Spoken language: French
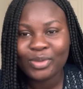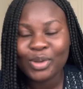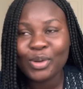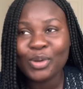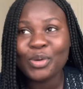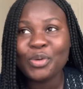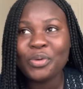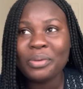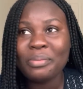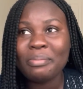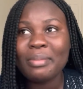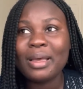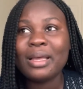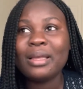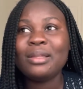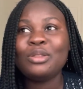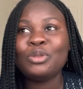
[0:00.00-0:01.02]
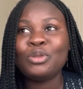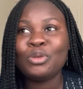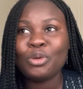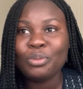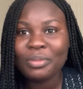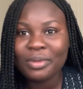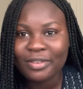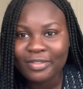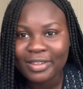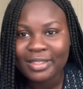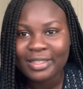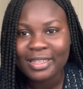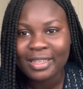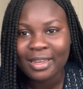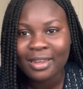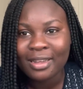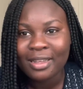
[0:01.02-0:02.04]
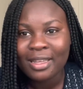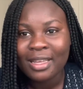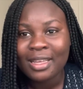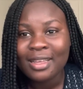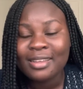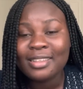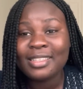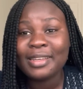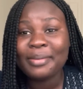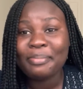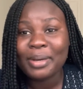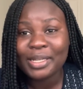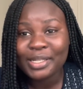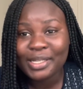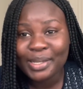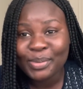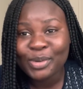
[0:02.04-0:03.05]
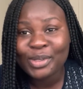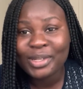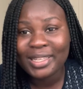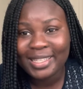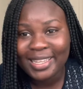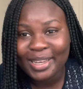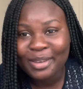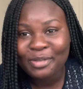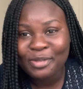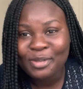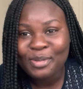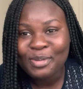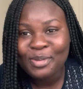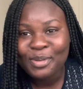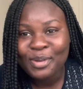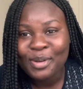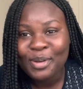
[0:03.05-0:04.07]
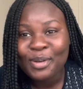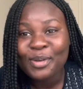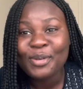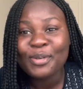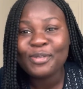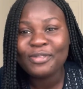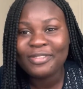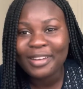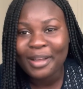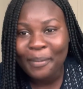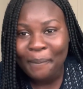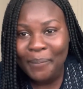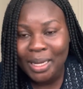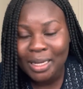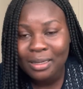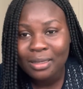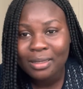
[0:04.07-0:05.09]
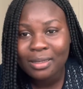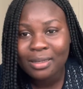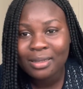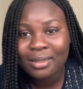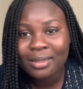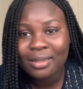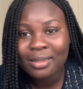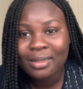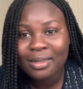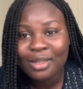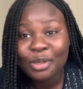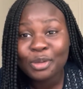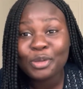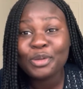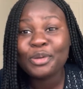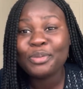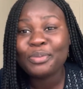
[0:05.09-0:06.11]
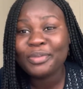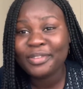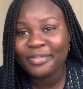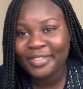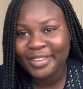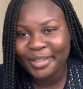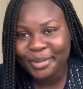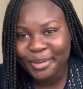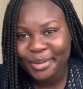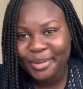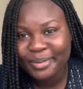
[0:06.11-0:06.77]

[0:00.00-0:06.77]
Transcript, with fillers: Le 8 mai 2021. J'ai passé mon interview le 20 mai 2022.